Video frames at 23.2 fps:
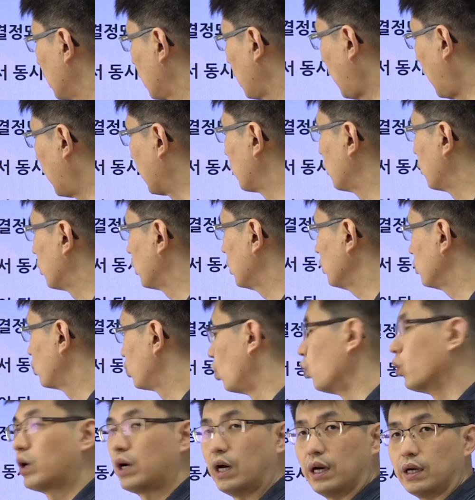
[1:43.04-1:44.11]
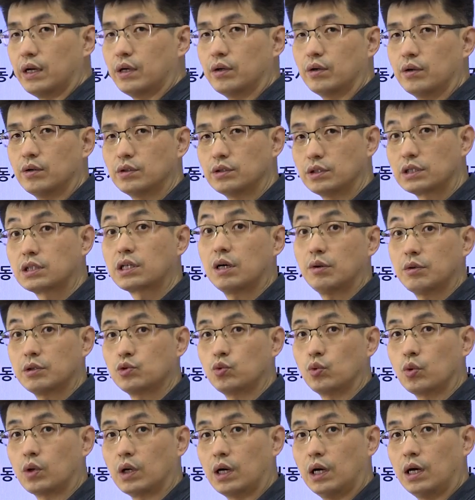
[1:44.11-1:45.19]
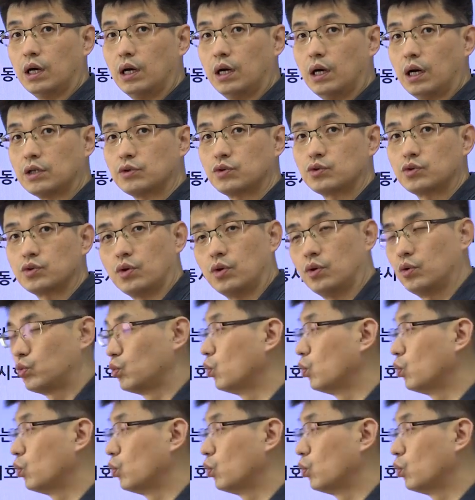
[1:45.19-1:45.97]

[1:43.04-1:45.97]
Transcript: 가격이 종가예요. 시가와 종가 아셨죠?